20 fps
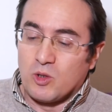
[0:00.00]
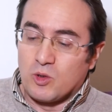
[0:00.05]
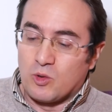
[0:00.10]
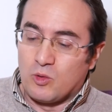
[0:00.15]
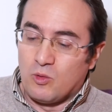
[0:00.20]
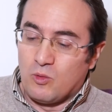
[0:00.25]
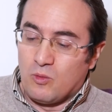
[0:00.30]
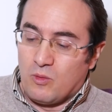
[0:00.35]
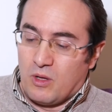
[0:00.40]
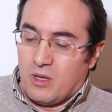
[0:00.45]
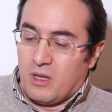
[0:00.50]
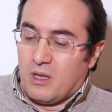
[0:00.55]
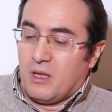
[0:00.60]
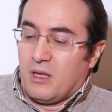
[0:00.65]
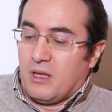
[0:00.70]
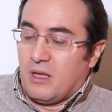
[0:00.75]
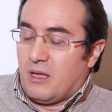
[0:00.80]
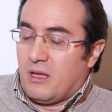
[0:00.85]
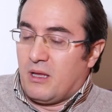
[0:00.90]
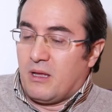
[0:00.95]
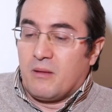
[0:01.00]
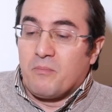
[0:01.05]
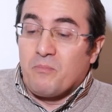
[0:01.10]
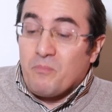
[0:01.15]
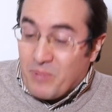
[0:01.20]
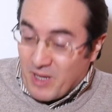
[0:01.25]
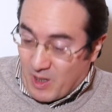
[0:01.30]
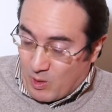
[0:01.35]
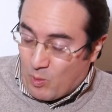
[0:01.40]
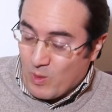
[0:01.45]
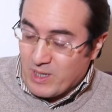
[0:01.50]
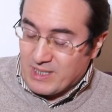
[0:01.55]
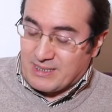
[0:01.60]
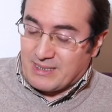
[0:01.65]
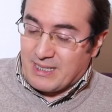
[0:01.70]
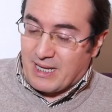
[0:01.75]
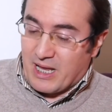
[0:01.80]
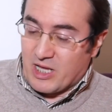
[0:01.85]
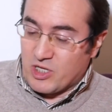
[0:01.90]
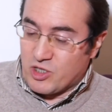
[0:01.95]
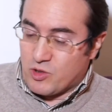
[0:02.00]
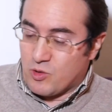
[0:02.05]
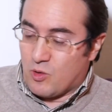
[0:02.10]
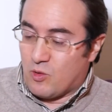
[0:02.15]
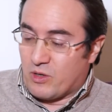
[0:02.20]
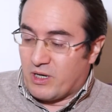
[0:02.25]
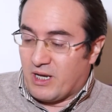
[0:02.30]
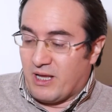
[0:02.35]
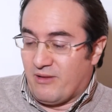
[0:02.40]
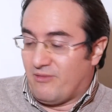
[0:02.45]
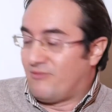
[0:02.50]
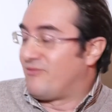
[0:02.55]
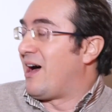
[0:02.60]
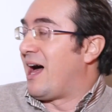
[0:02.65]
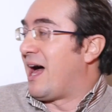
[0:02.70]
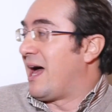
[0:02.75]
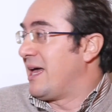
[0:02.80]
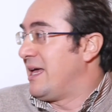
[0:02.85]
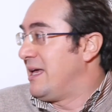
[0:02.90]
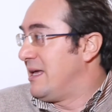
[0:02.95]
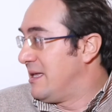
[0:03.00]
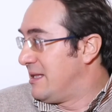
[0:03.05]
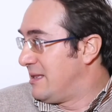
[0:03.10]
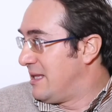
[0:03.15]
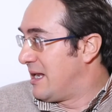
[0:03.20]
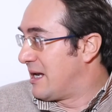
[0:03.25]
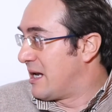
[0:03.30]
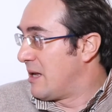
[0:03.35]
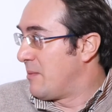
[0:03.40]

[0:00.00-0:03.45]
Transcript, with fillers: tu eh, per questa ragione vai nel